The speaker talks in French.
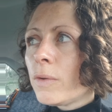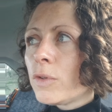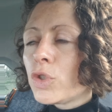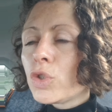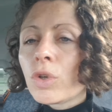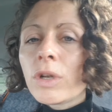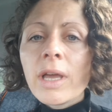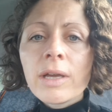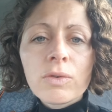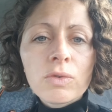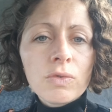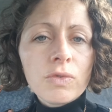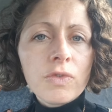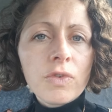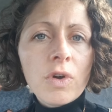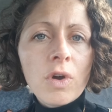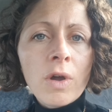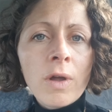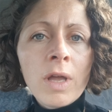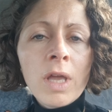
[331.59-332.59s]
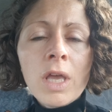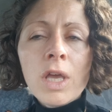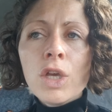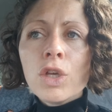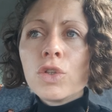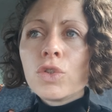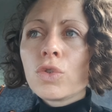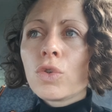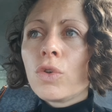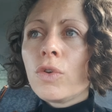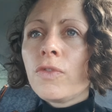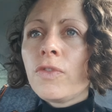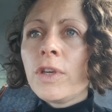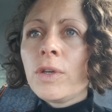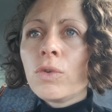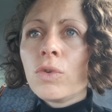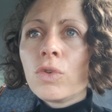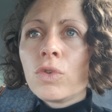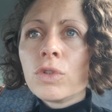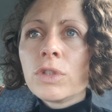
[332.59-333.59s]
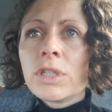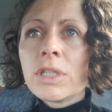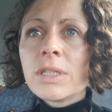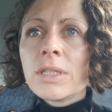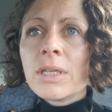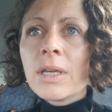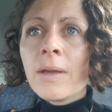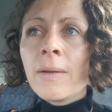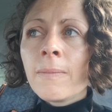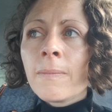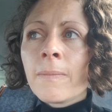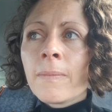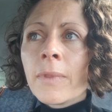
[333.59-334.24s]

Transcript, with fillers: sur l'inconfort, sur, sur le fait qu'au quotidien,